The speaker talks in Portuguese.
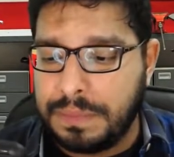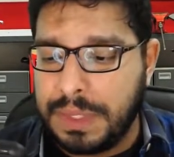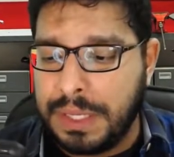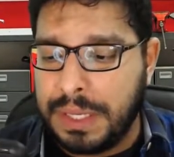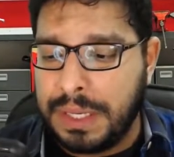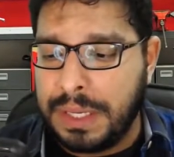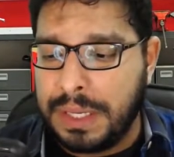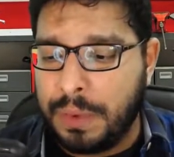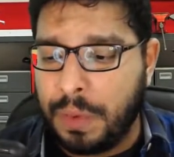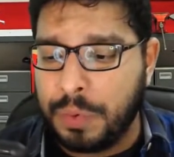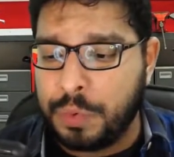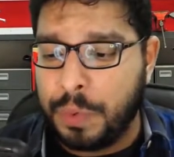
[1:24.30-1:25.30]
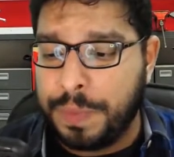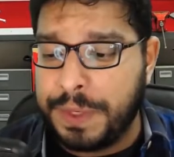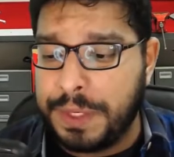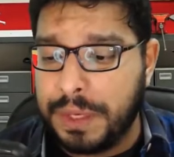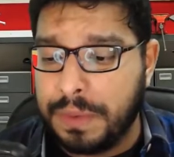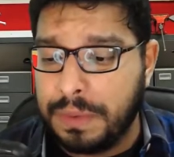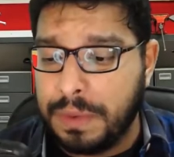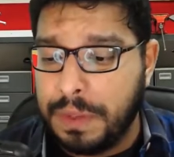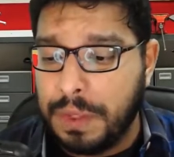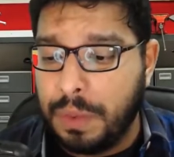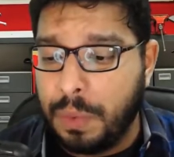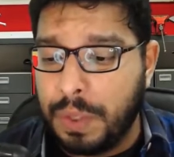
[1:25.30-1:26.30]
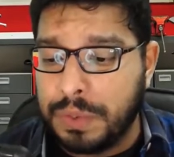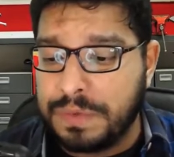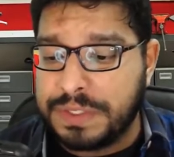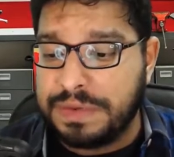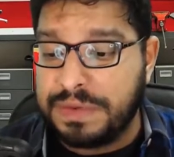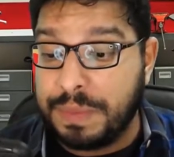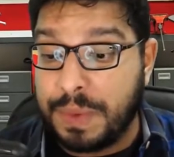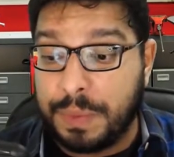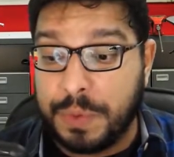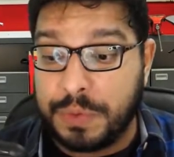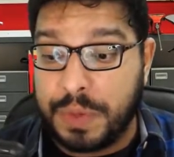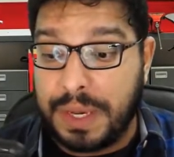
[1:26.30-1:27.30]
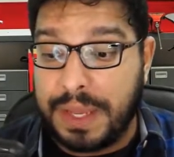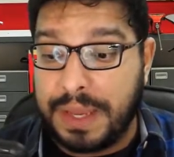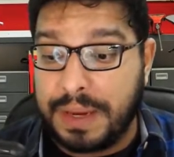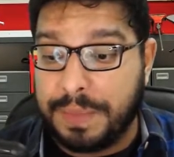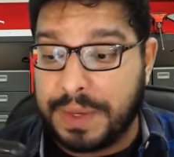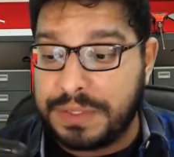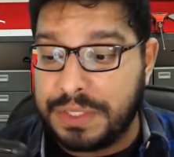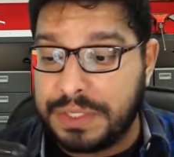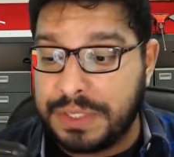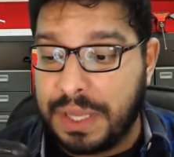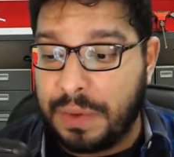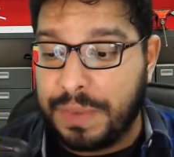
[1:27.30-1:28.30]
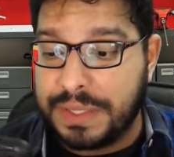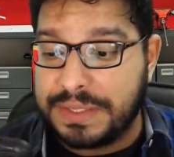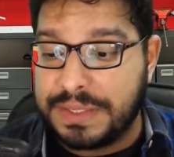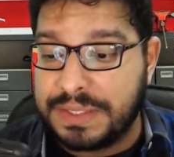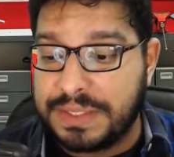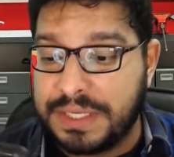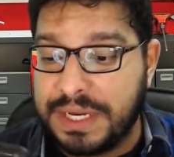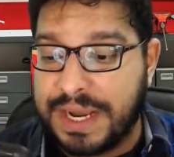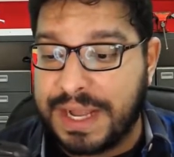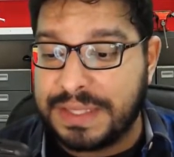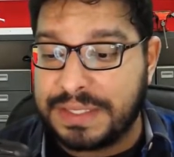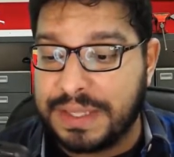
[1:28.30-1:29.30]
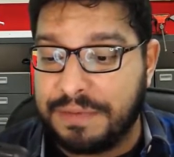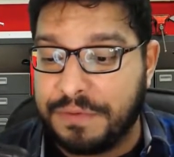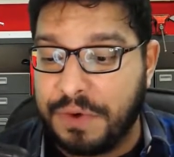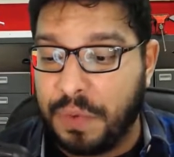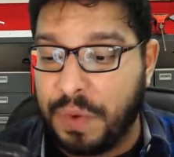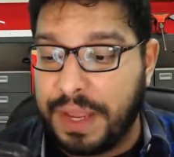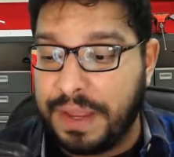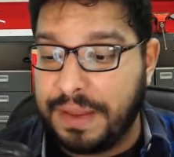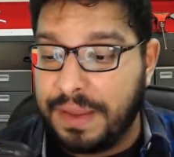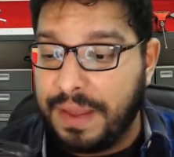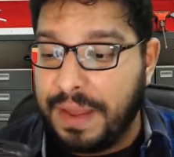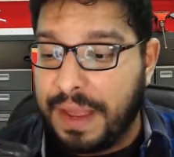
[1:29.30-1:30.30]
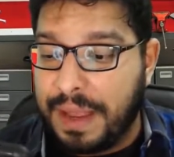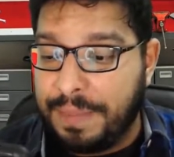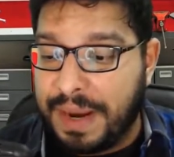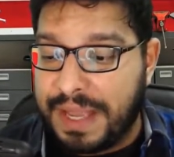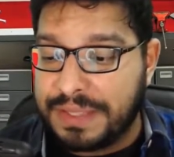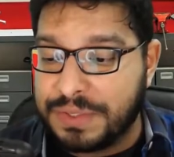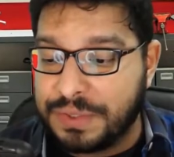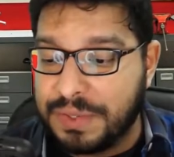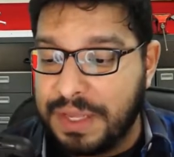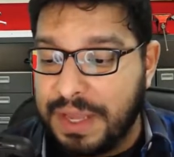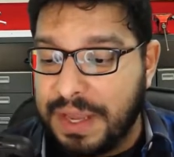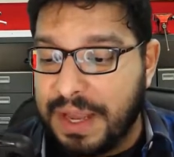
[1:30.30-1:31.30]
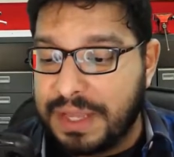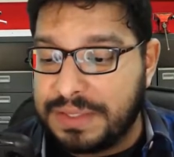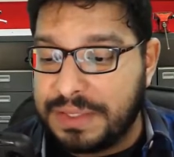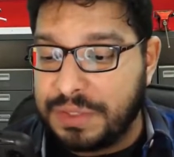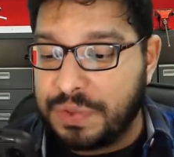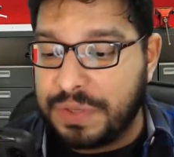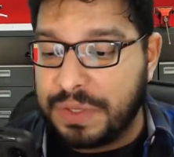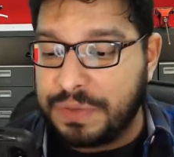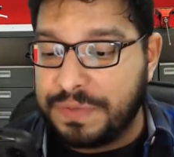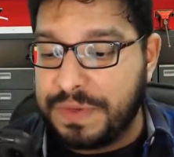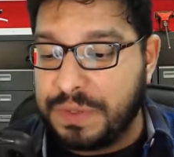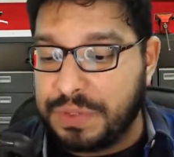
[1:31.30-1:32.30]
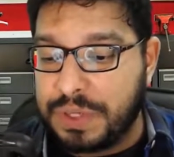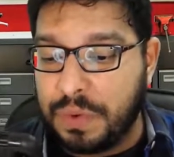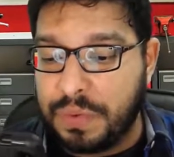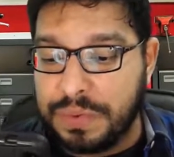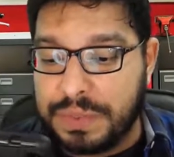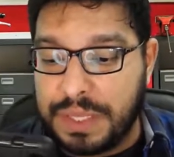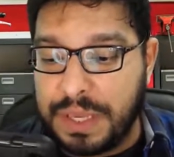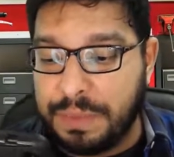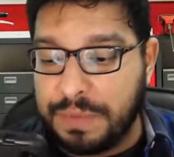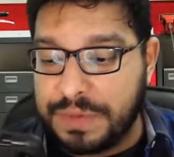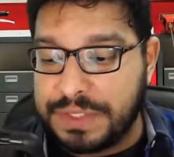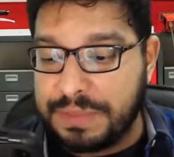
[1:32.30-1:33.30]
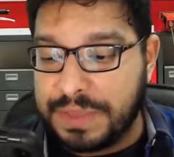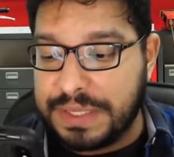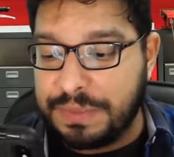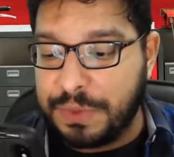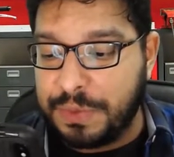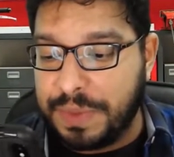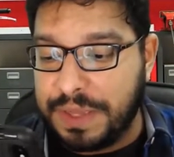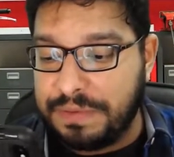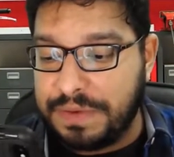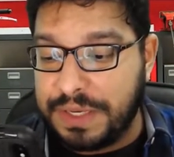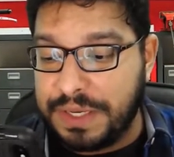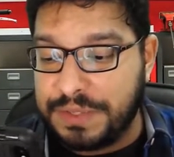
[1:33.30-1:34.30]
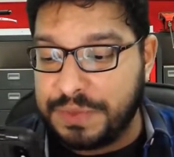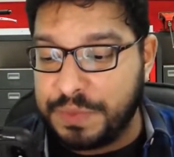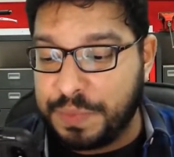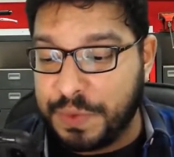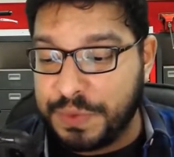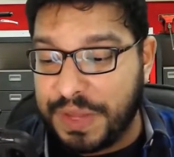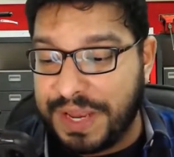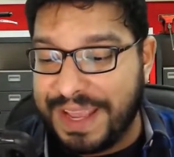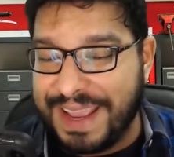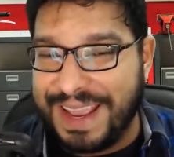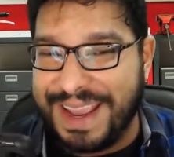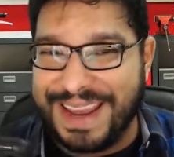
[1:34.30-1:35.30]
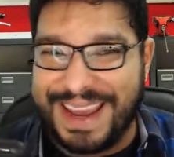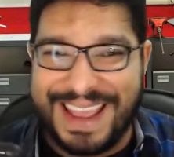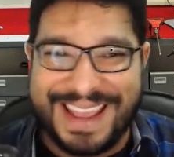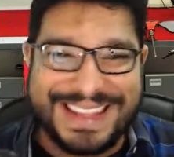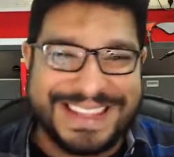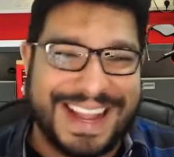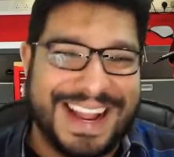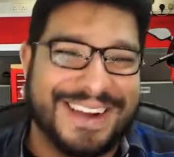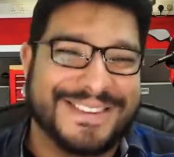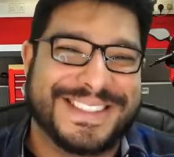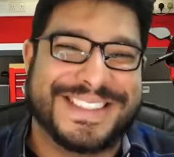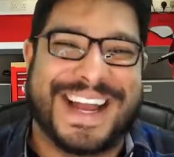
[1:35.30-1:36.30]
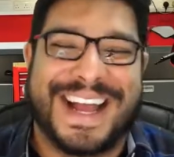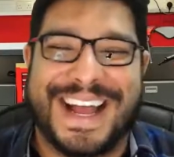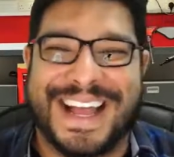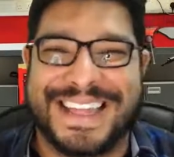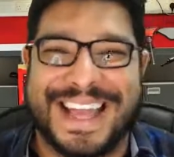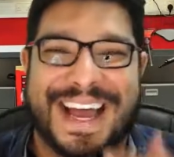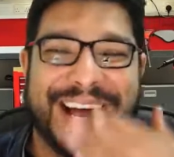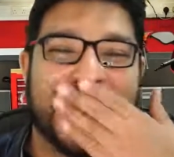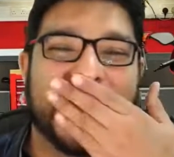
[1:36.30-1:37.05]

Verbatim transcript: É, qual a tua opinião? Quando você vem para Porto Alegre para a gente dar umas esticadas na freeway? Abraço, assisto teus vídeos já há algum tempo, você manda muito bem. Vinícius de Porto Alegre, eita gauchada!